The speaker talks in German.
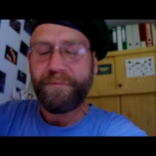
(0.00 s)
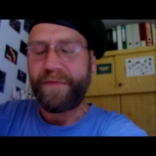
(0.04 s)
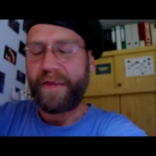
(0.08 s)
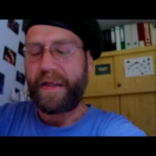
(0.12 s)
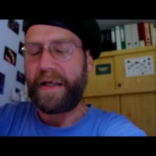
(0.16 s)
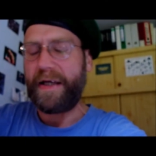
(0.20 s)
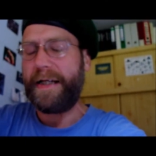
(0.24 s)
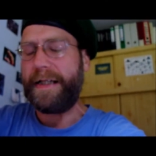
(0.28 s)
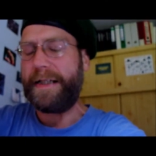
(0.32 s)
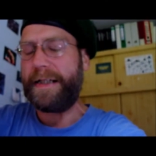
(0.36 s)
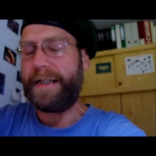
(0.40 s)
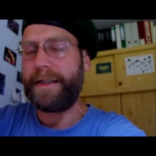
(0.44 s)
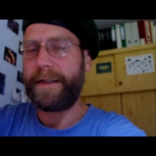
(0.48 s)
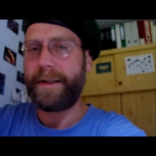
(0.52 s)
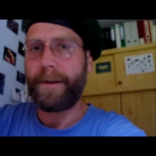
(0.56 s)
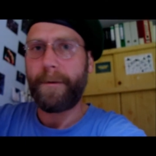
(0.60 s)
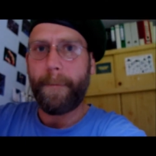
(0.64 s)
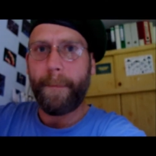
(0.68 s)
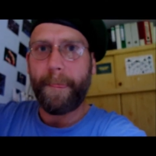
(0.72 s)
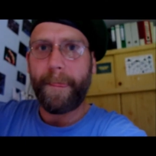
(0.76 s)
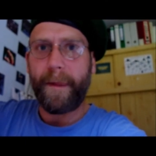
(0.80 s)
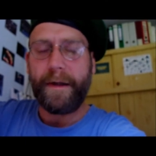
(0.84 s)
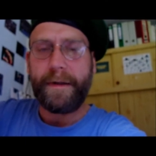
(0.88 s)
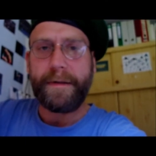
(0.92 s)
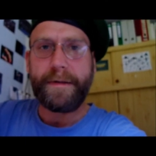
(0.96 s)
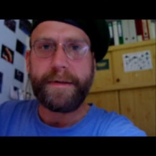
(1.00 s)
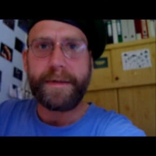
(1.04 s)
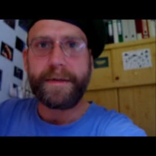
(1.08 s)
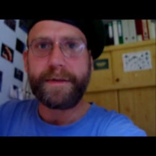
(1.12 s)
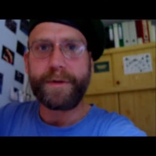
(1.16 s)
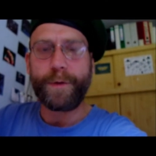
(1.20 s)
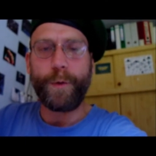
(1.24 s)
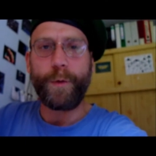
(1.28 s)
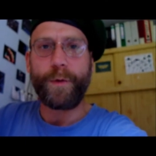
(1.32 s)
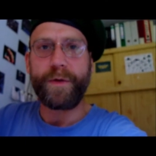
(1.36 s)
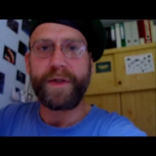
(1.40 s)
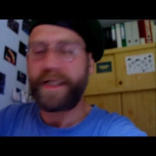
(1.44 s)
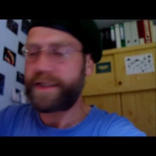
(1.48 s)
Äh,
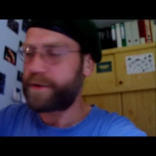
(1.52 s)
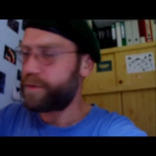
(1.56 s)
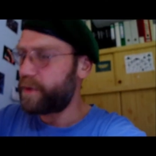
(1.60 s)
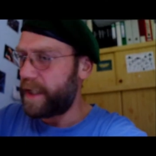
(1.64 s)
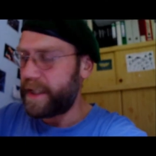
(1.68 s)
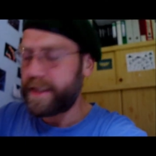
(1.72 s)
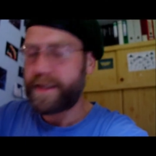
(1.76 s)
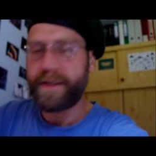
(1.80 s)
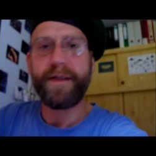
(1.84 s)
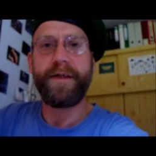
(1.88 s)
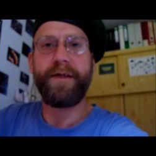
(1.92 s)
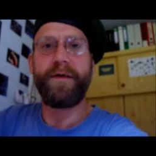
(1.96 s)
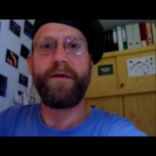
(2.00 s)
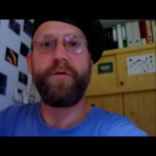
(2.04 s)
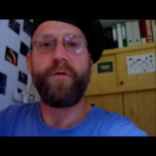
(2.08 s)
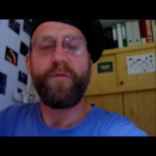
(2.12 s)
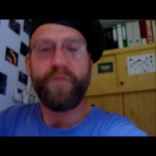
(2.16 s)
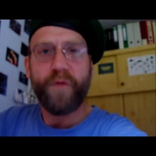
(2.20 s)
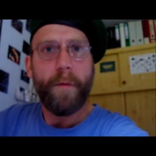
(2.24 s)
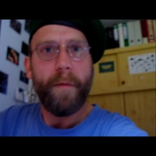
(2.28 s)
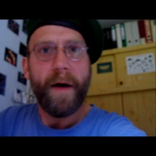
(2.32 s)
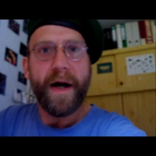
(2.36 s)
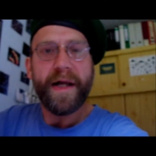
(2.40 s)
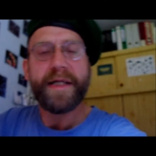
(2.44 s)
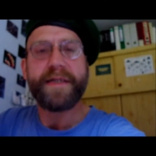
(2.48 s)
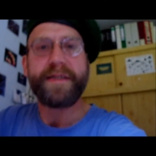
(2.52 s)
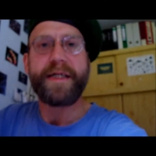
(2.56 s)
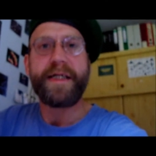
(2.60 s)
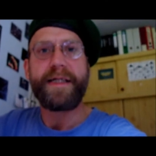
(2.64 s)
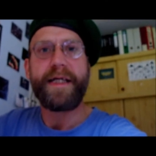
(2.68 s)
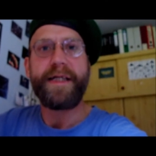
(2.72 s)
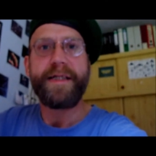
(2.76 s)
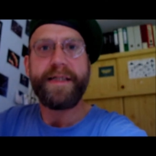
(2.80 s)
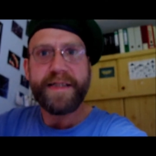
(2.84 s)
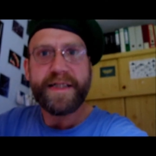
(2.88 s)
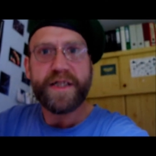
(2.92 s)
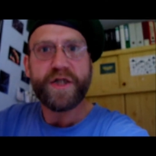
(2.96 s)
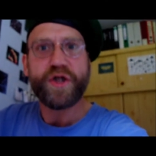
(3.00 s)
so, das nur halt äh, von meiner Seite
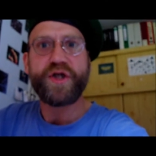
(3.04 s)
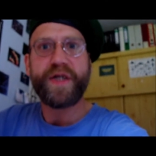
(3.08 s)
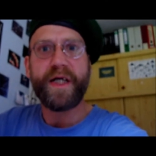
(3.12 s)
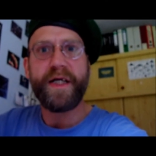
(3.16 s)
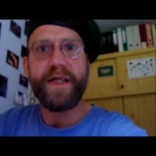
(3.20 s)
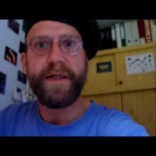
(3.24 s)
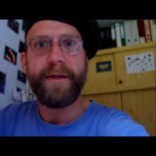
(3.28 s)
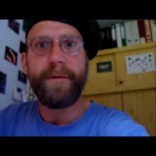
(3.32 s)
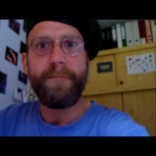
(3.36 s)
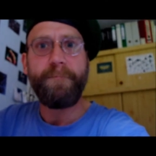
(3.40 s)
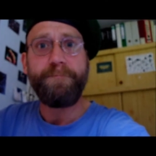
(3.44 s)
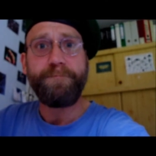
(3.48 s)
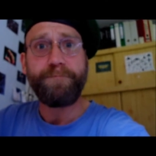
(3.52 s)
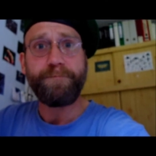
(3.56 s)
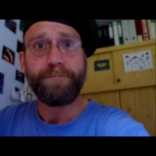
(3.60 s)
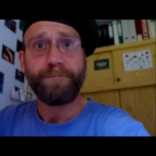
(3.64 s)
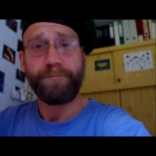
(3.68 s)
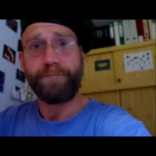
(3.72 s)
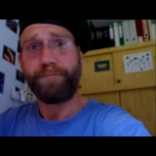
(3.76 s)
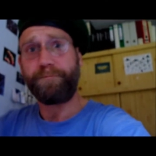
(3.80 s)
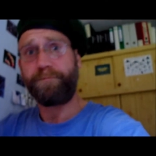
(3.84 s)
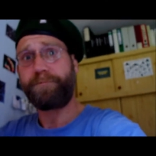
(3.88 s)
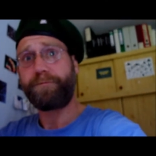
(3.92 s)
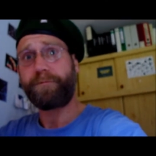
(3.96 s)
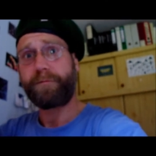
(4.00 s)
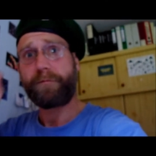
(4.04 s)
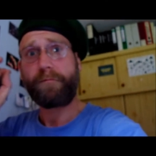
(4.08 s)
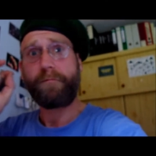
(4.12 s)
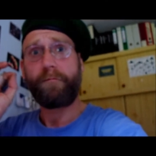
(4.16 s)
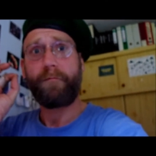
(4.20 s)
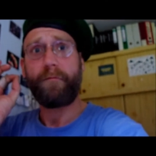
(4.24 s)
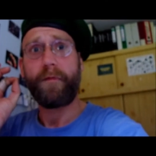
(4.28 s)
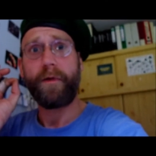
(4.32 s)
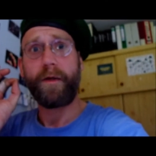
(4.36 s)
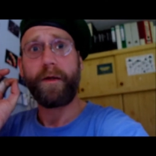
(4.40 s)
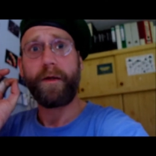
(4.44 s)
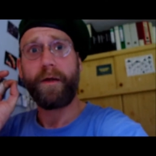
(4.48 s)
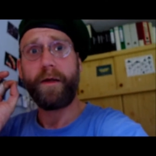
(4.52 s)
an dieser Stelle
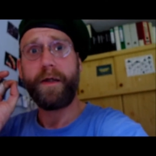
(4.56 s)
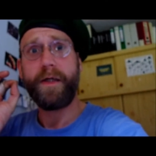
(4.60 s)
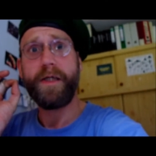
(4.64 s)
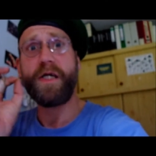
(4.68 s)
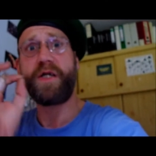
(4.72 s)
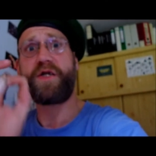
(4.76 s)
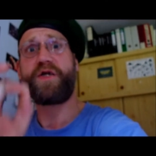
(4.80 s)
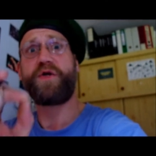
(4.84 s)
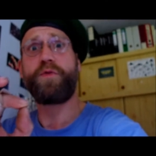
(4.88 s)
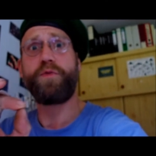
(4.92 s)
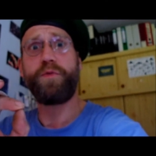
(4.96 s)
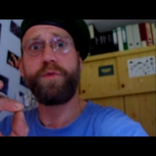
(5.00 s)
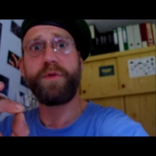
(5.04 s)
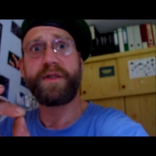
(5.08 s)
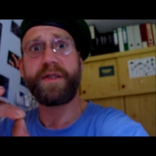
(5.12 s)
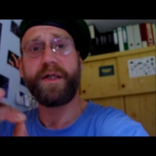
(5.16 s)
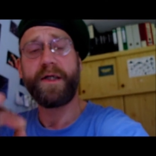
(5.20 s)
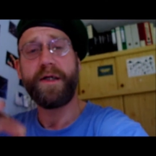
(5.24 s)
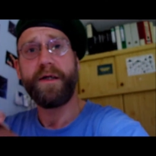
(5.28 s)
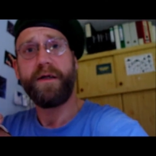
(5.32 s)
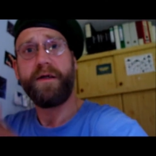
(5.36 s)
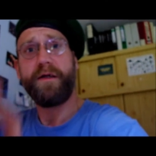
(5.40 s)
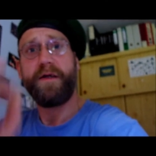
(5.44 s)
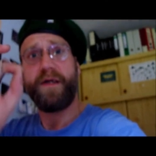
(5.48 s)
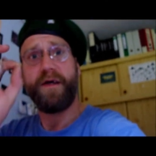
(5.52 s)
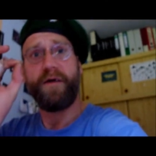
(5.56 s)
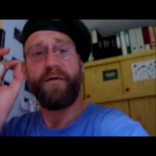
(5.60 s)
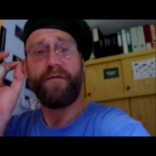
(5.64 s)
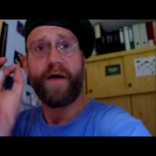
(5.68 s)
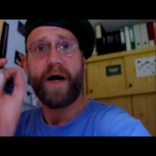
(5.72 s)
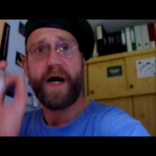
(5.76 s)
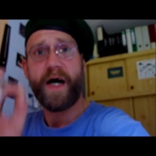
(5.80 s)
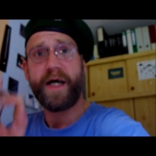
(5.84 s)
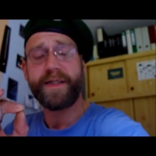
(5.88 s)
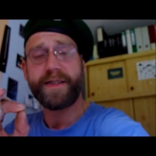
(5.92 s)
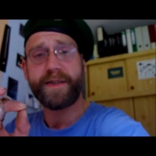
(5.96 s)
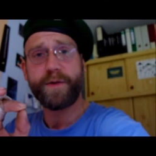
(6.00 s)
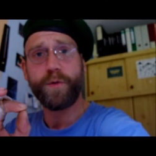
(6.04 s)
ihr Trucer, ihr
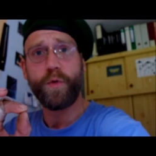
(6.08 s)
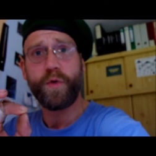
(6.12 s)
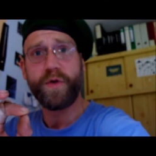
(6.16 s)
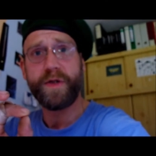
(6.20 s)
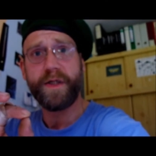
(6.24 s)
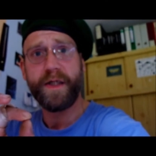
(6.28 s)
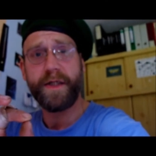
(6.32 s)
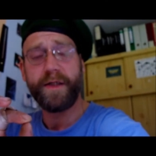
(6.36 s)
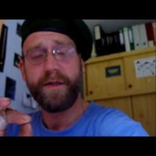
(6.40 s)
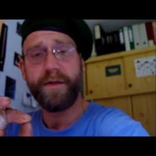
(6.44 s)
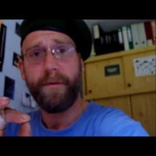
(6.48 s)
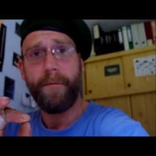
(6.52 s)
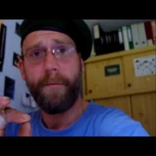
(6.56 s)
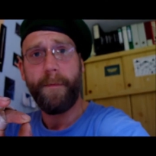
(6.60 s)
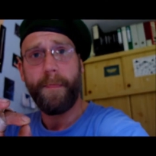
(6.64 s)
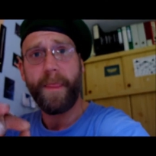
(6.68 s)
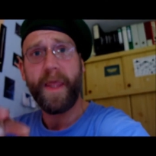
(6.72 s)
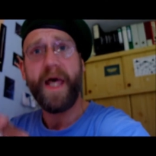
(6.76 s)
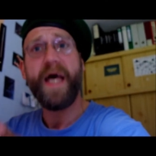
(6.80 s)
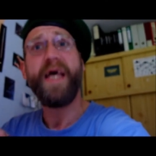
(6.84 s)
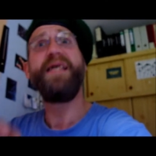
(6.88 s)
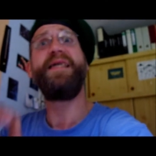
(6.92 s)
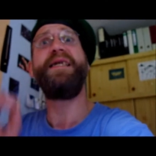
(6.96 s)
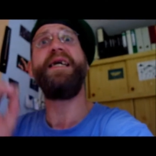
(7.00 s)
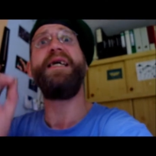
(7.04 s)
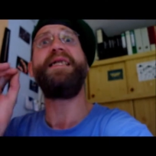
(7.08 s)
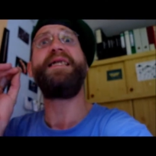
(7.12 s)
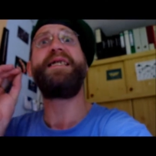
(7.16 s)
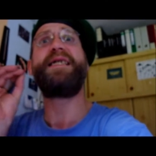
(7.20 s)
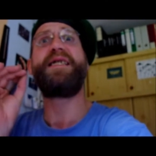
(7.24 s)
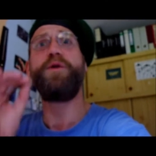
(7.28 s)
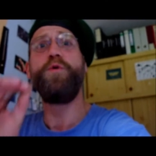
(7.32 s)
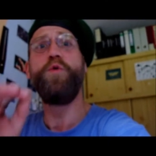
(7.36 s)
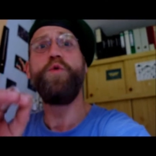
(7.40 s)
Wahrheitssuchenden, seht zu,